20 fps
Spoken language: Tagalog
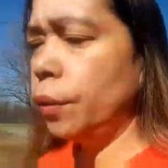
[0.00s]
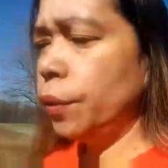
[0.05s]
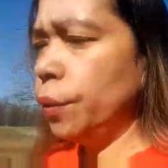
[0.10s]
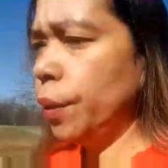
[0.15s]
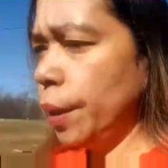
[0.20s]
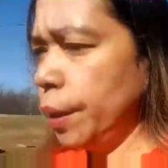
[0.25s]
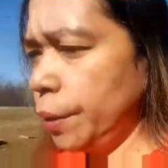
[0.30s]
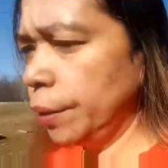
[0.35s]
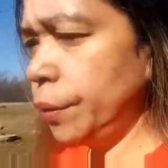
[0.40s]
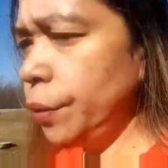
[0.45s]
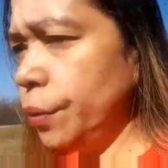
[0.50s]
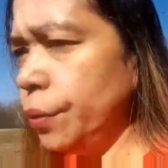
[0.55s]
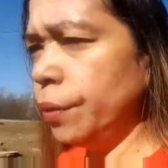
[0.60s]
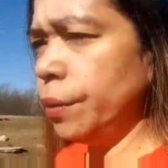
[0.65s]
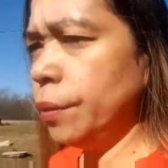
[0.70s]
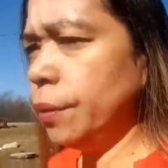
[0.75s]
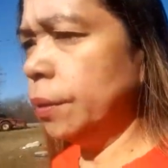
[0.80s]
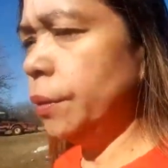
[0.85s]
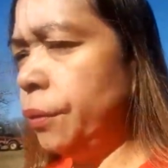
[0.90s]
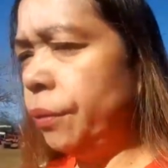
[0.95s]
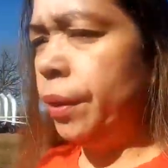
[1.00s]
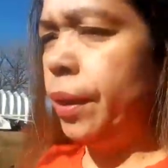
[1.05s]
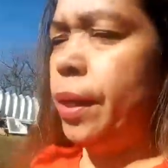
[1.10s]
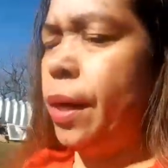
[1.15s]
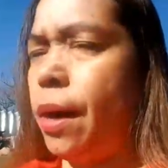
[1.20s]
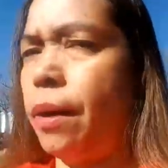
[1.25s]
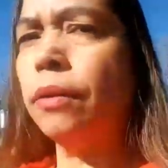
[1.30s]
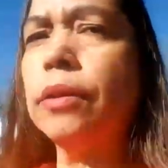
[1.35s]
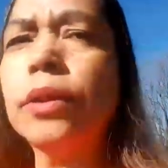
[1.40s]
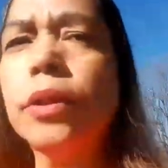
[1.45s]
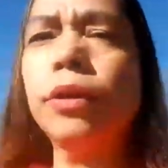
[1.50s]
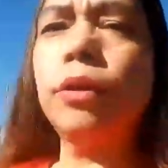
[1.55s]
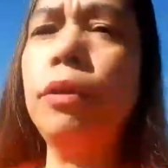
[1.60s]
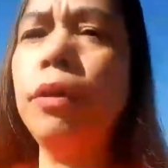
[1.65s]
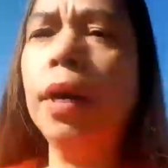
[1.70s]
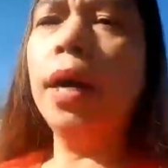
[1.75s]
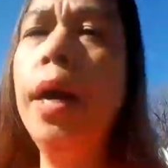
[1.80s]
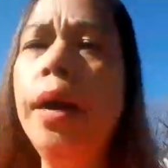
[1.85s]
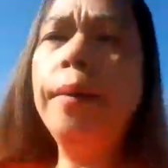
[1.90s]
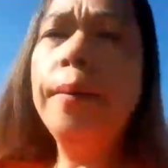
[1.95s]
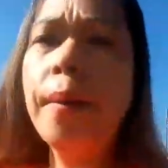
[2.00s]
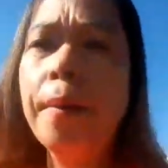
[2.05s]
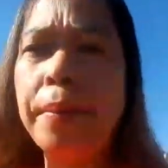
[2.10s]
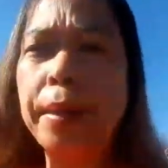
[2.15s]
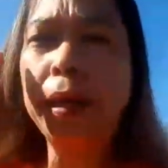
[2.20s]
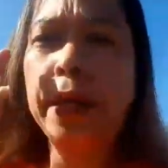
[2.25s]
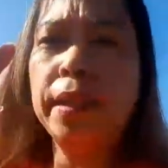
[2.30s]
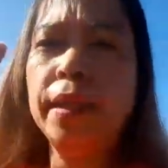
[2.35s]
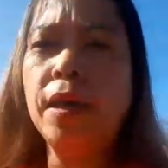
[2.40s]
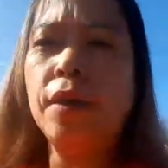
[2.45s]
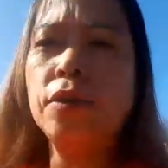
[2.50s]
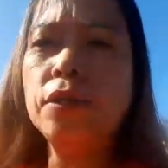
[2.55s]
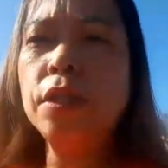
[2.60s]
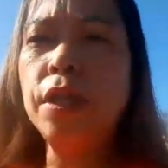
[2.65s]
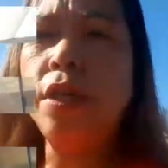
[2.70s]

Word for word: Ito ngayon yung greenhouse ko. Papakita ko